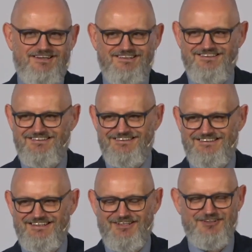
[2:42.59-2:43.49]
e,
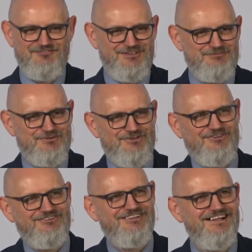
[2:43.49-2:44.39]
na Facebooku.